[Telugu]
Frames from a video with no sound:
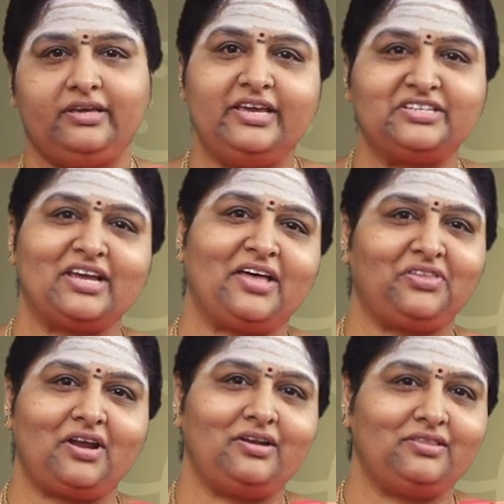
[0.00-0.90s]
ఈ
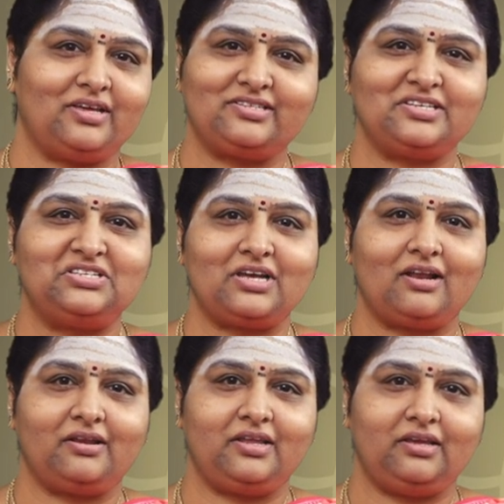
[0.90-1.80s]
క్షేత్రాన్ని
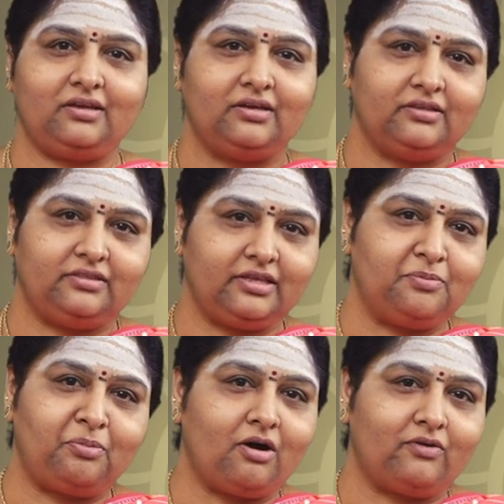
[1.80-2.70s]
దర్శించాలని
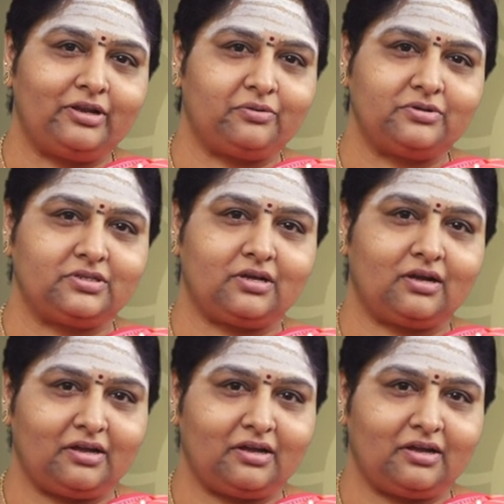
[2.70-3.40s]
దీపావళి రోజున